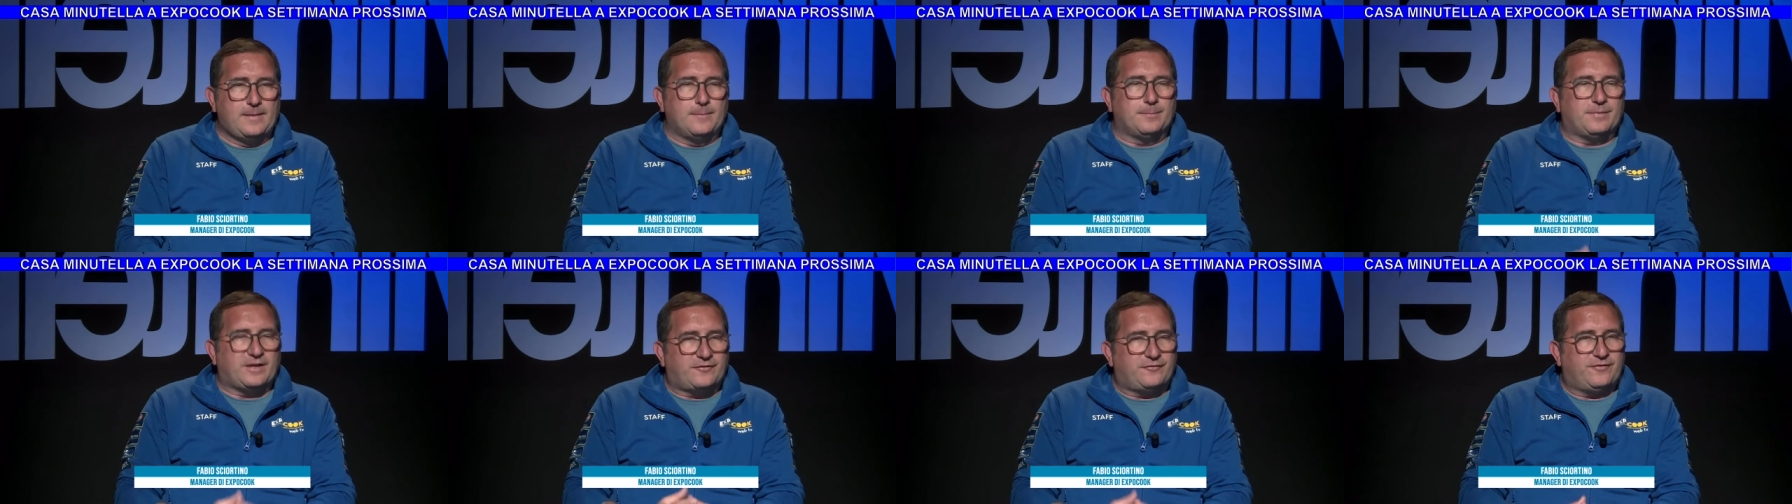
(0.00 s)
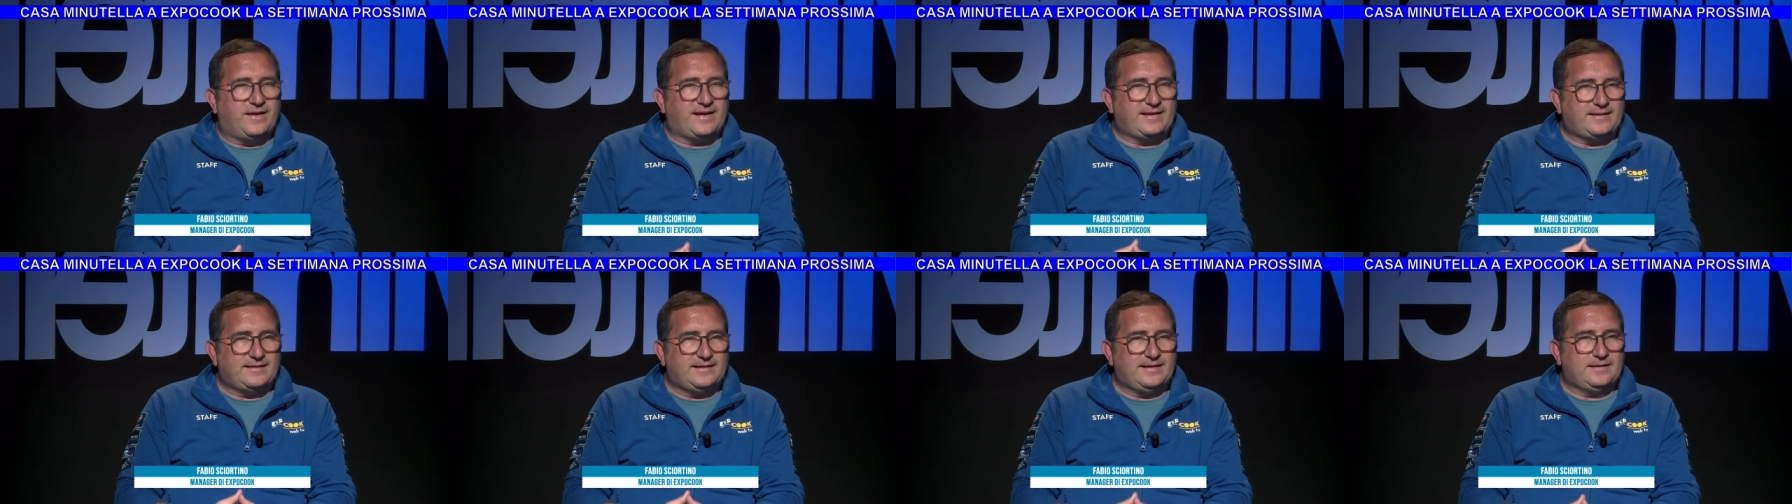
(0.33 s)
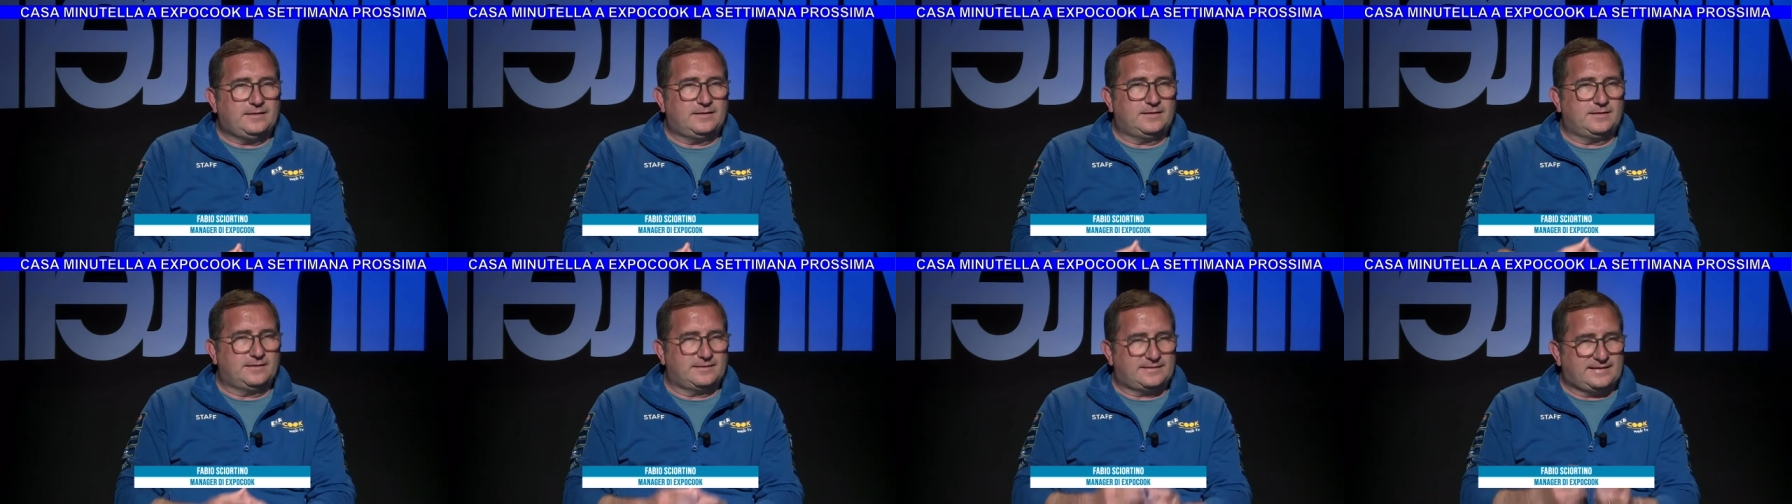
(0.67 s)
per
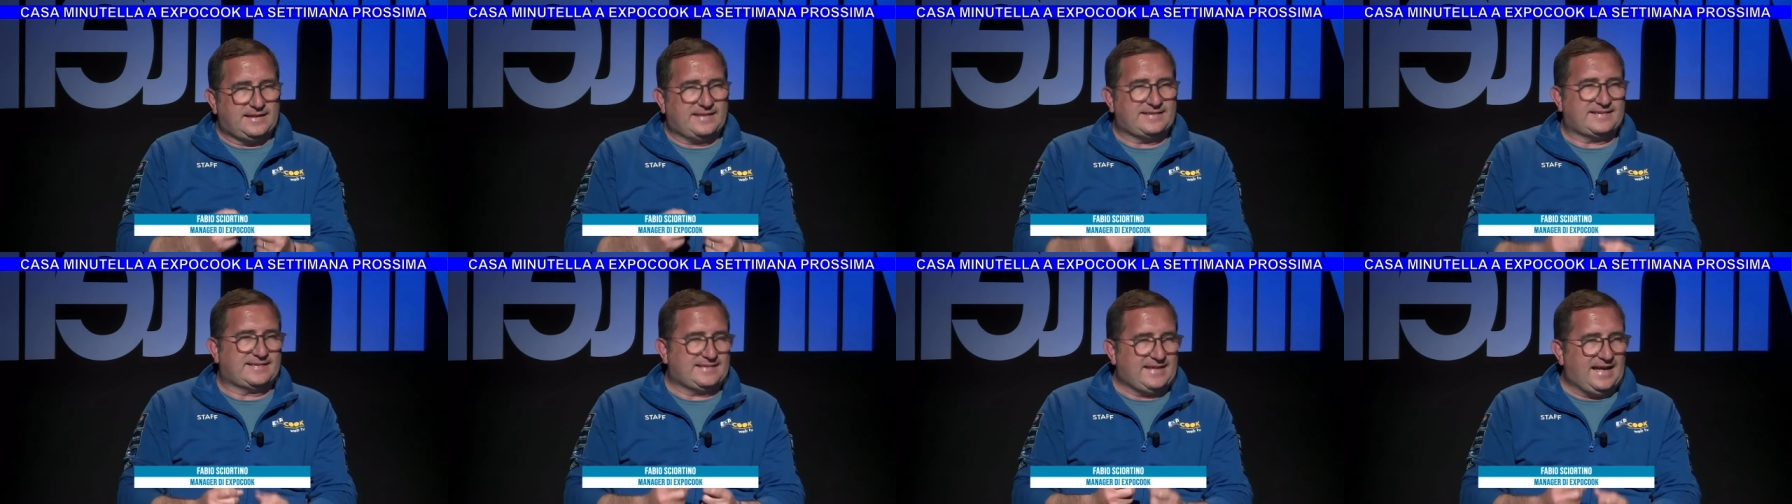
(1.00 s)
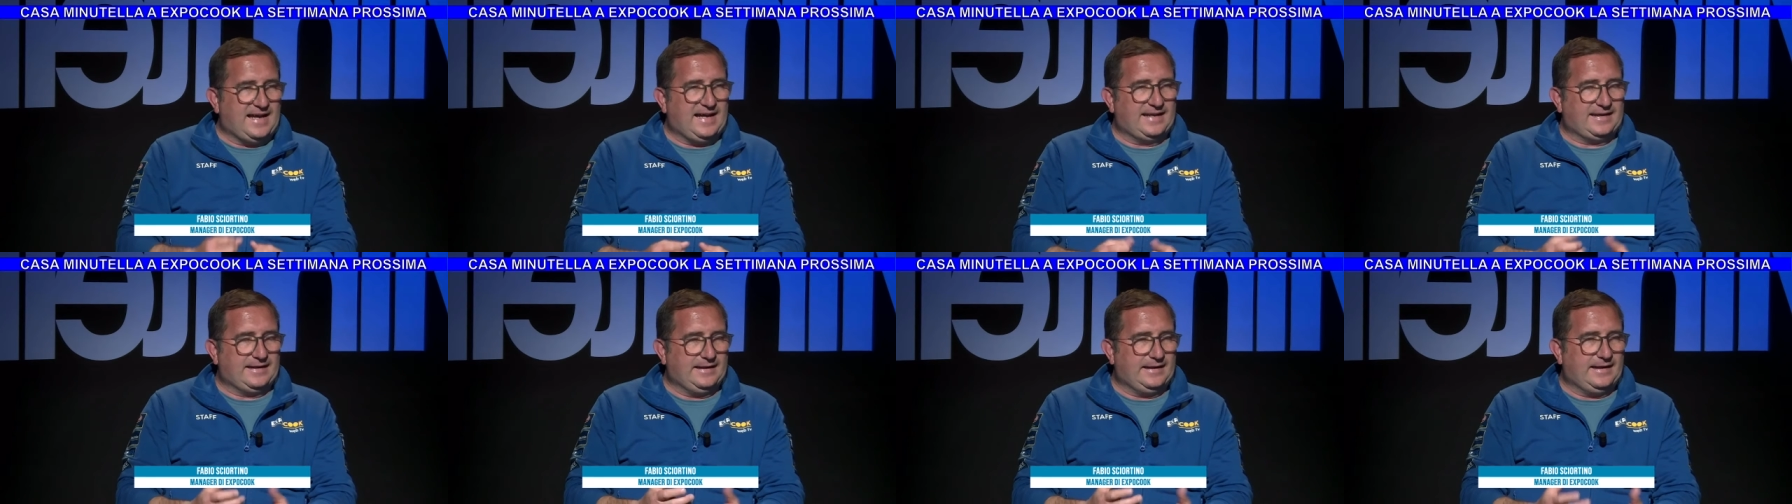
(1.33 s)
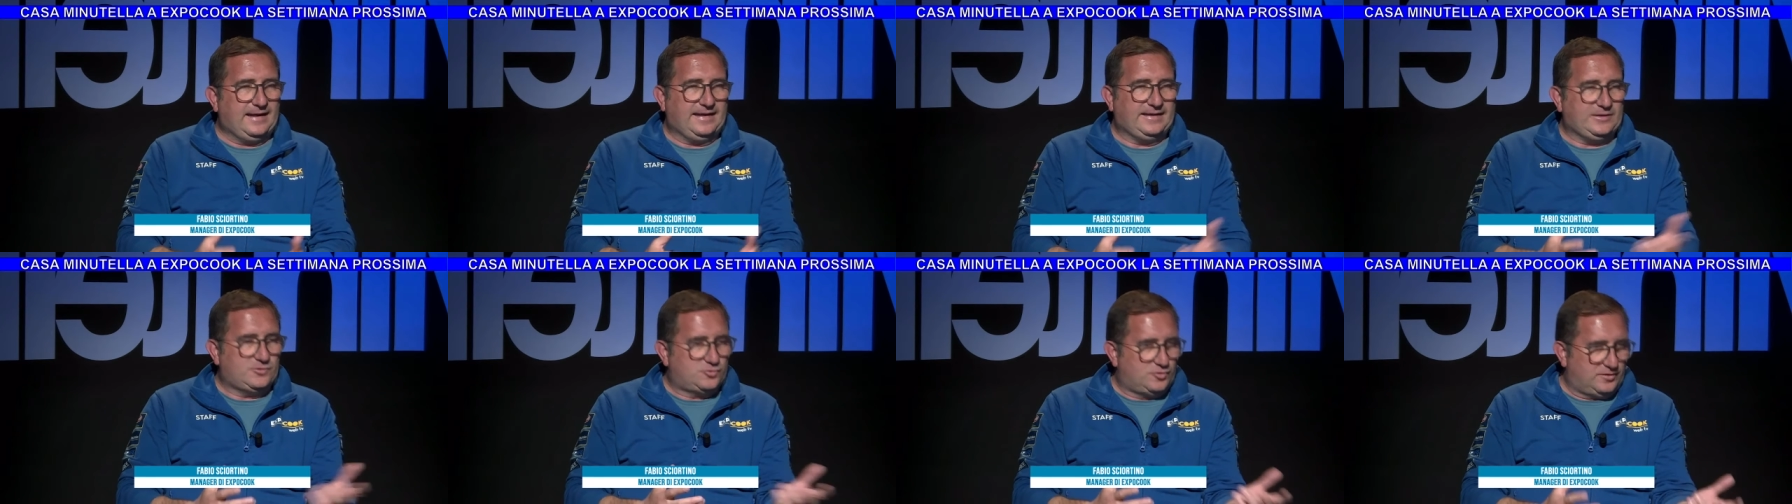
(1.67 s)
far tastare
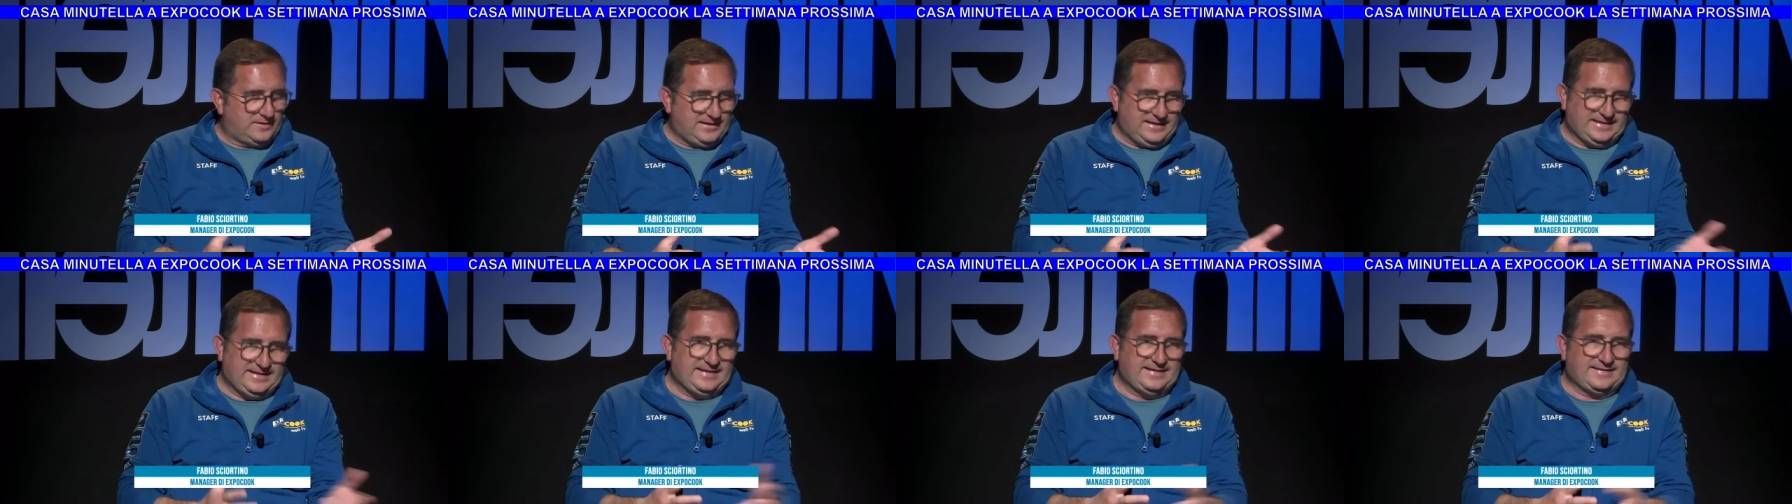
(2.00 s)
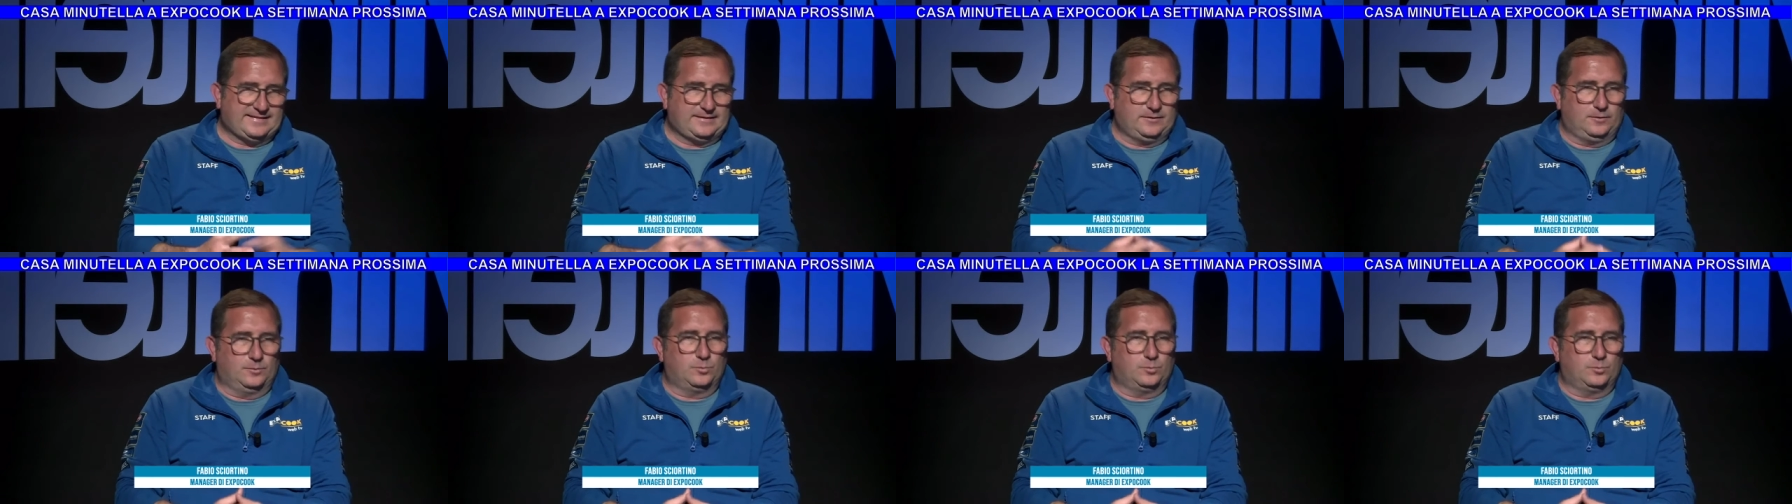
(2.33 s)
ai giornalisti,